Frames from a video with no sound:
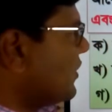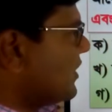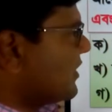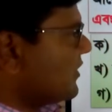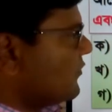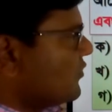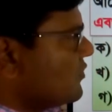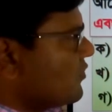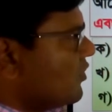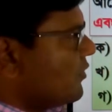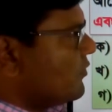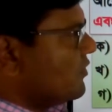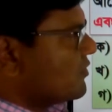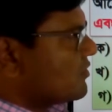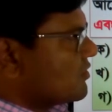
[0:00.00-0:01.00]
অবহার এবং
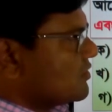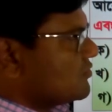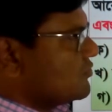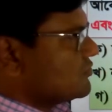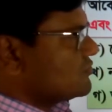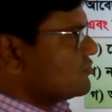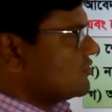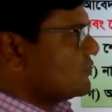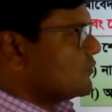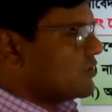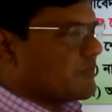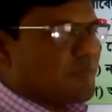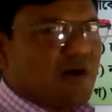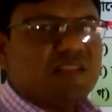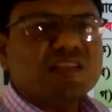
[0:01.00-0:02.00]
অবলেখকের দস্তুরির
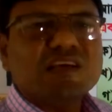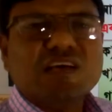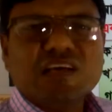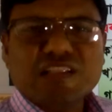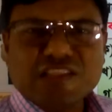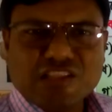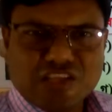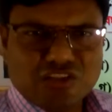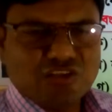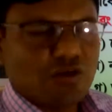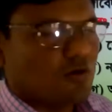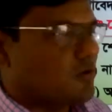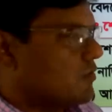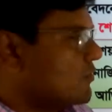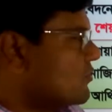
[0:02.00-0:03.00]
পরিমাণ
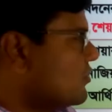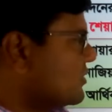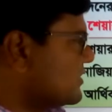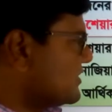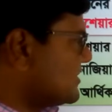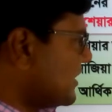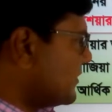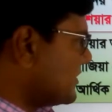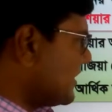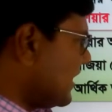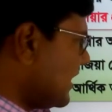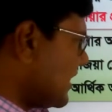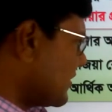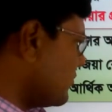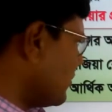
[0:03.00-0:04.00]
নির্ণয় করো খতে জাবেদা
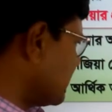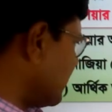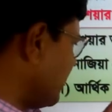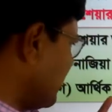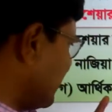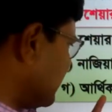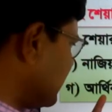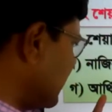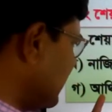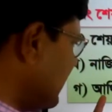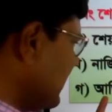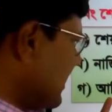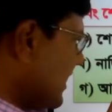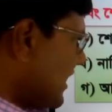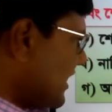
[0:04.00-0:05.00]
আর গতে বলেছে
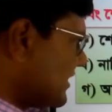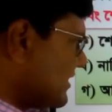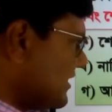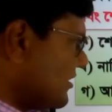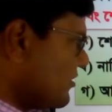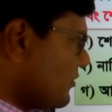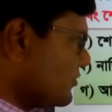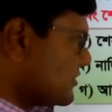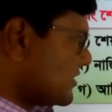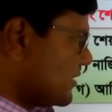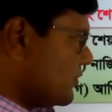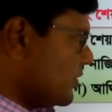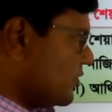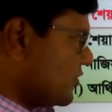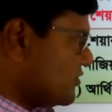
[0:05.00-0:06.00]
আর্থিক
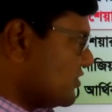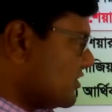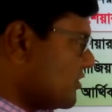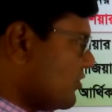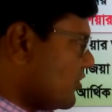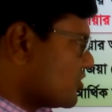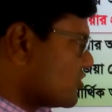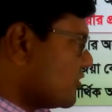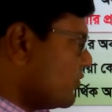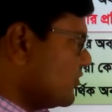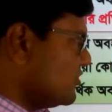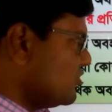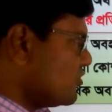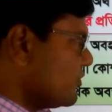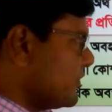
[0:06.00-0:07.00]
অবস্থার বিবরণীতে
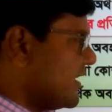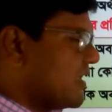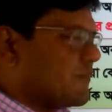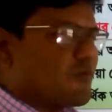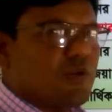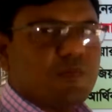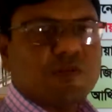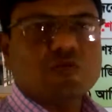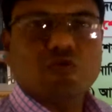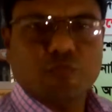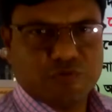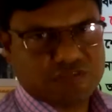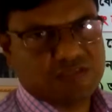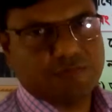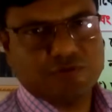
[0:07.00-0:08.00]
অসমন্বিত ব্যয়ের পরিমাণ
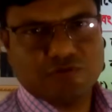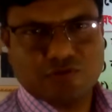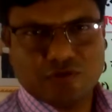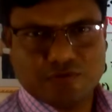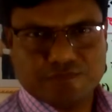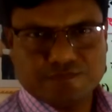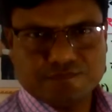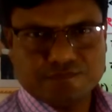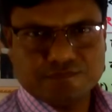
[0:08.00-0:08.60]
উপস্থাপন করো